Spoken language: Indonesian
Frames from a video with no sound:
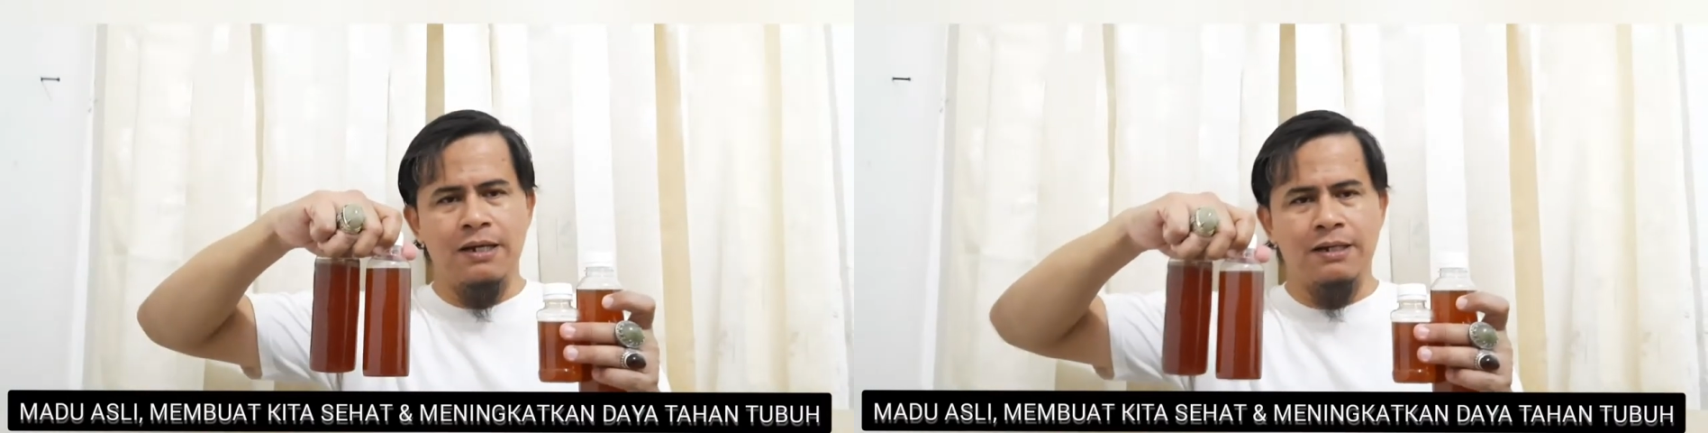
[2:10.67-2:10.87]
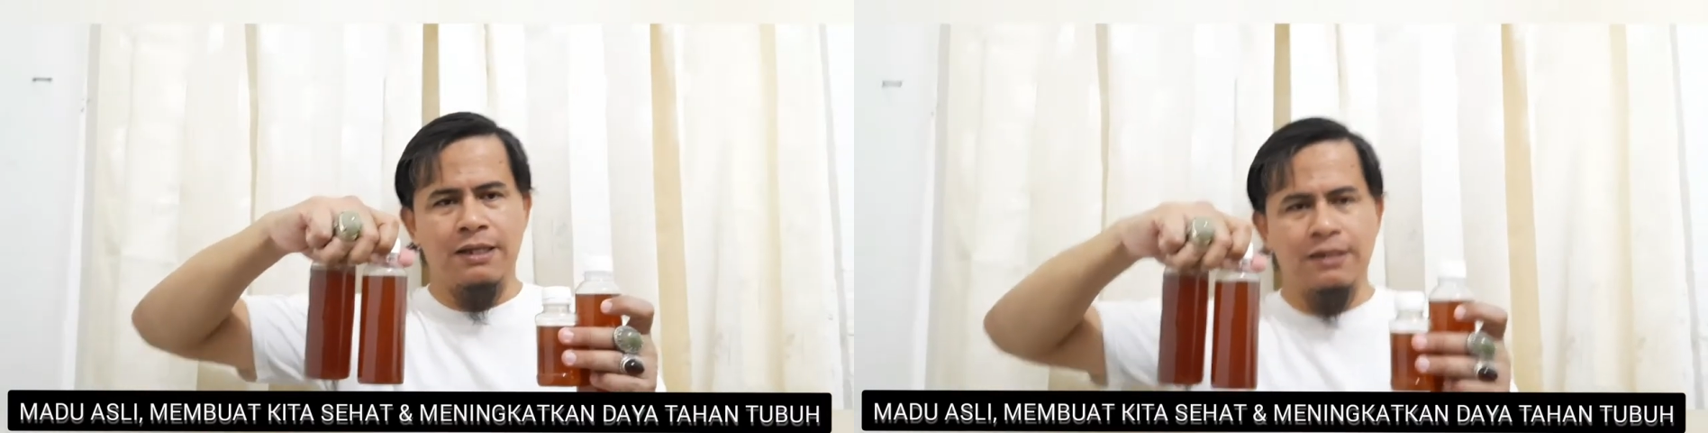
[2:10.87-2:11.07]

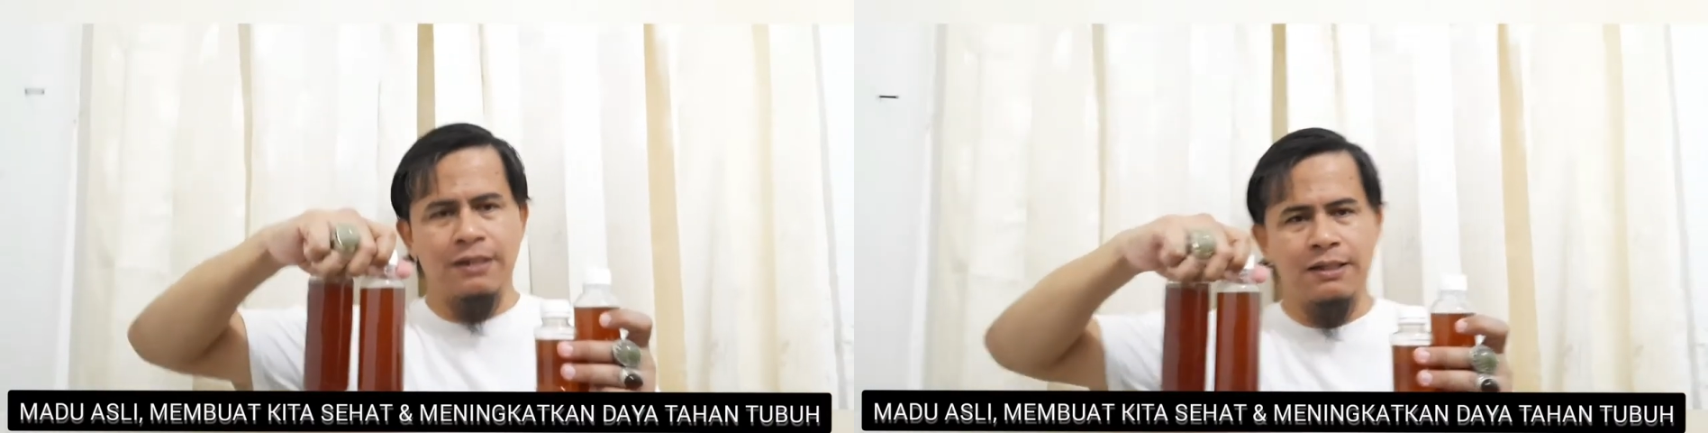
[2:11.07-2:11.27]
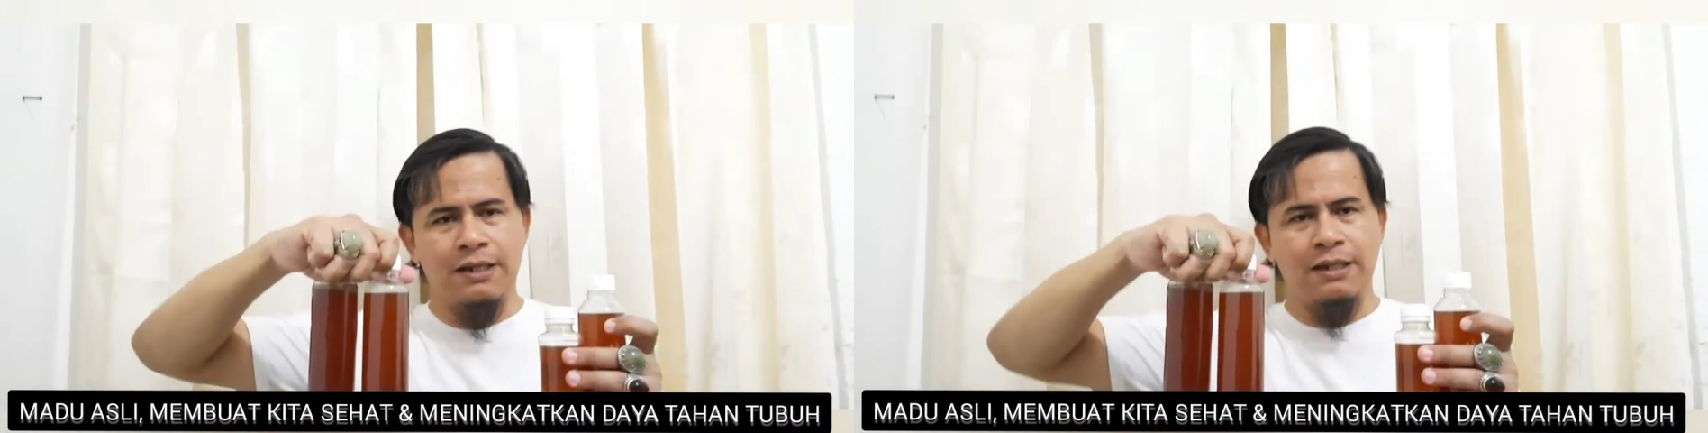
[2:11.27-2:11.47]
Nanti
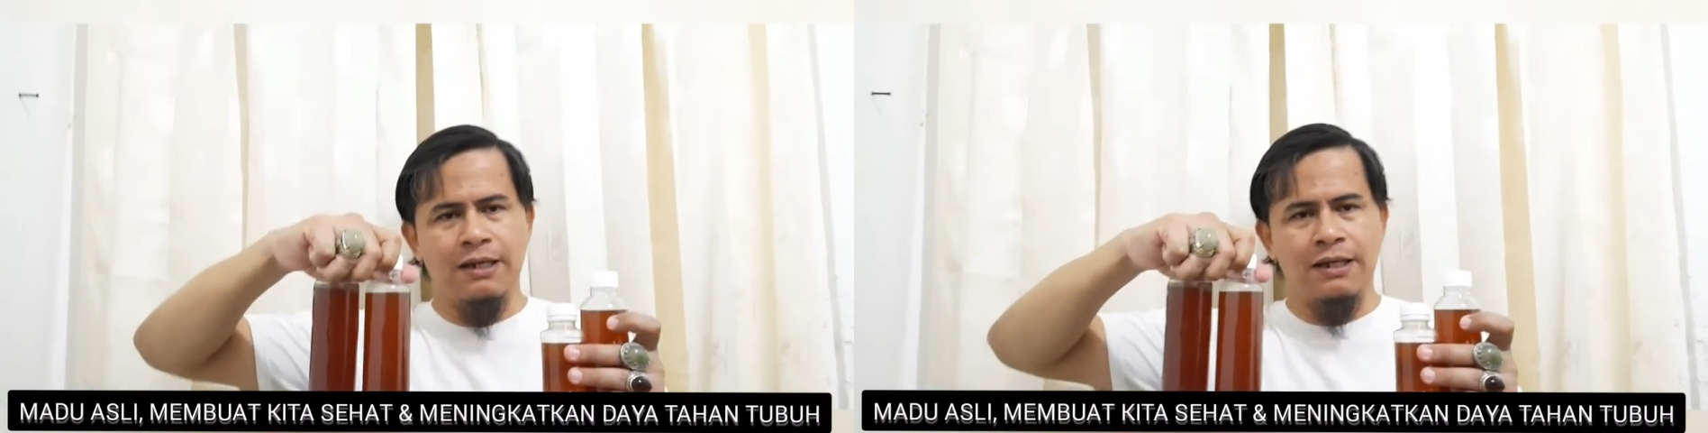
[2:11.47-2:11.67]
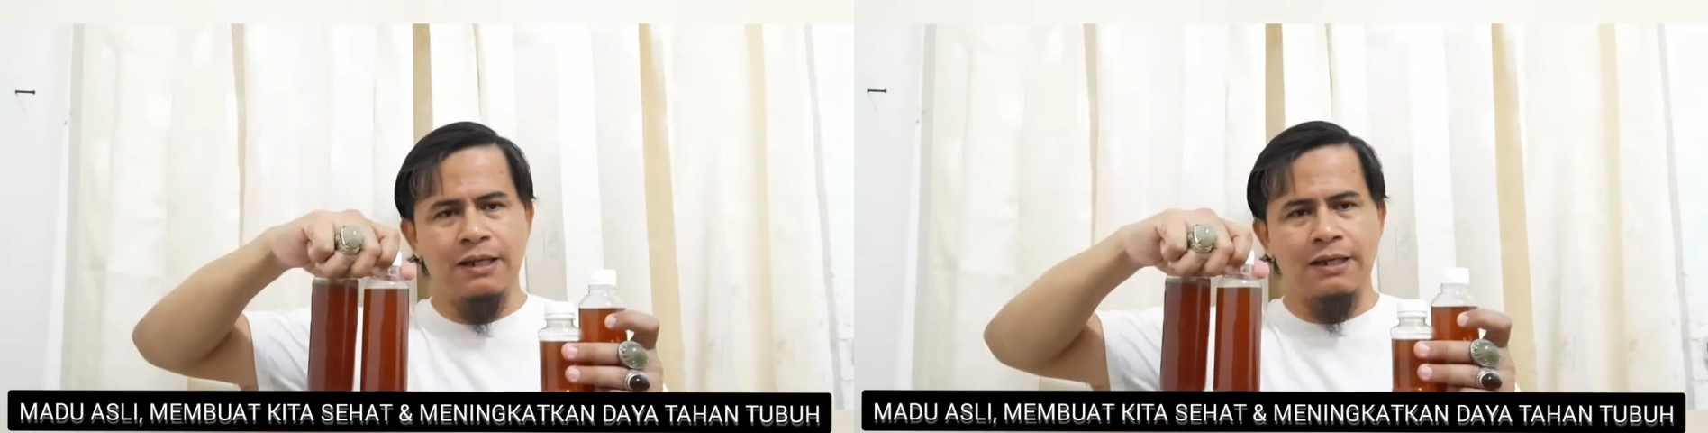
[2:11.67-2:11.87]
kita
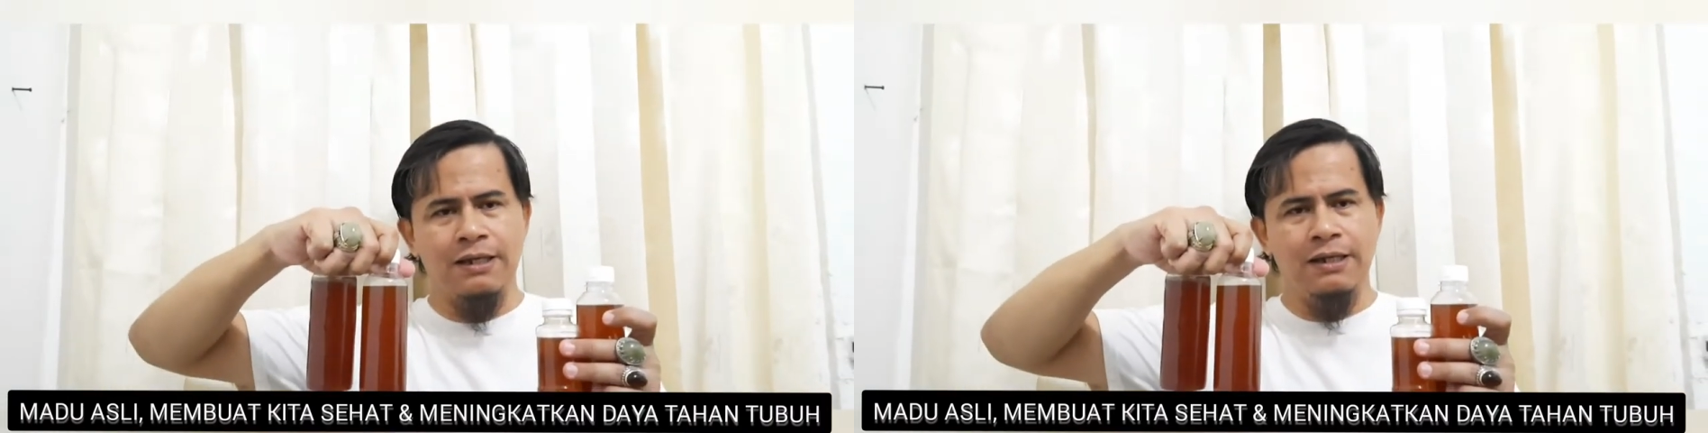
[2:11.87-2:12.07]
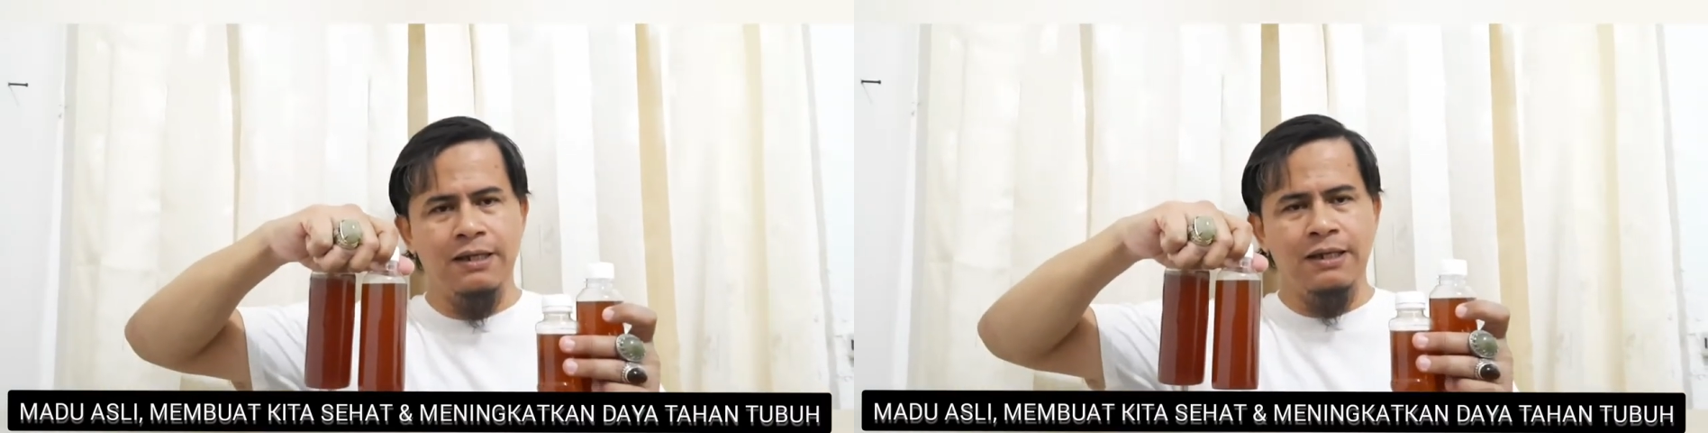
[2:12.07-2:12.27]
lihat
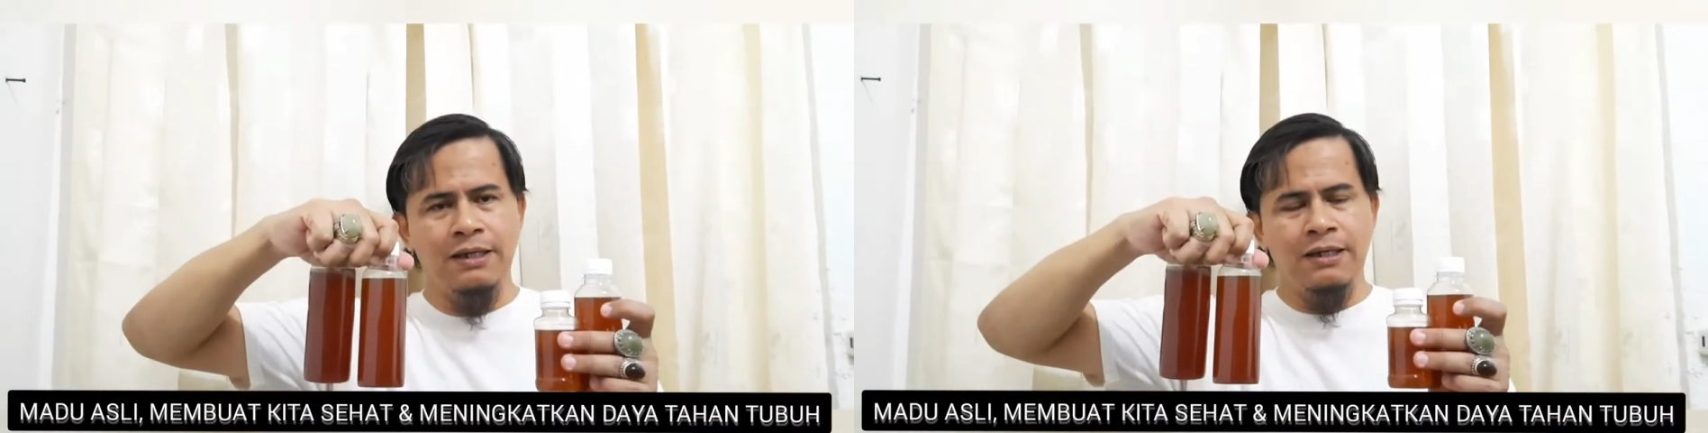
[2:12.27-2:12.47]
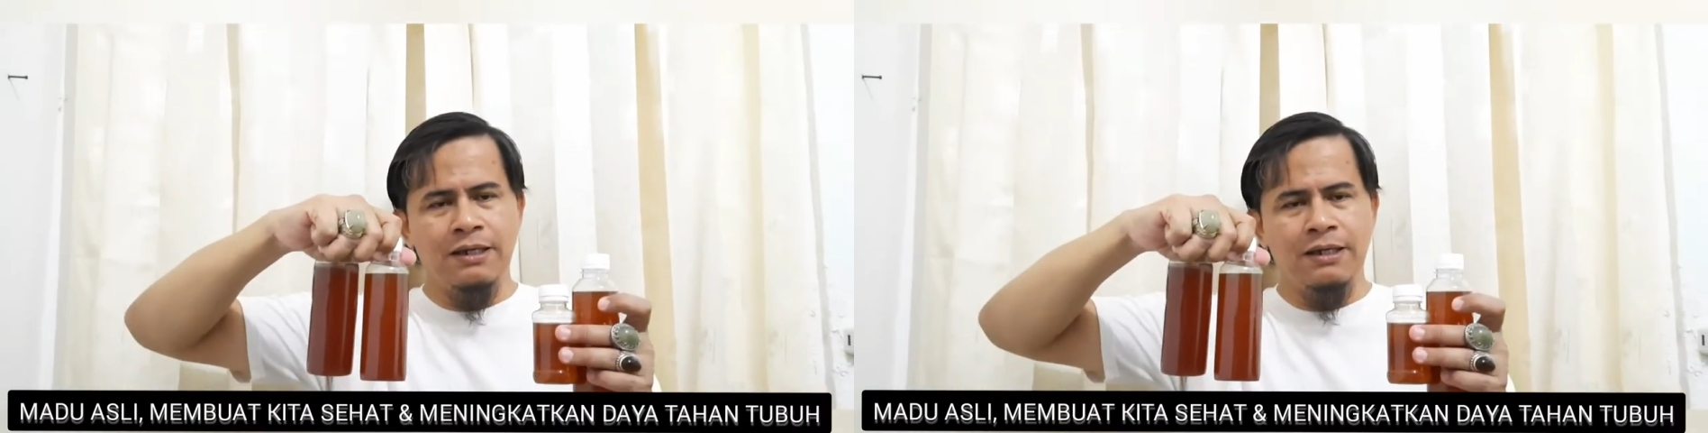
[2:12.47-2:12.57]
lagi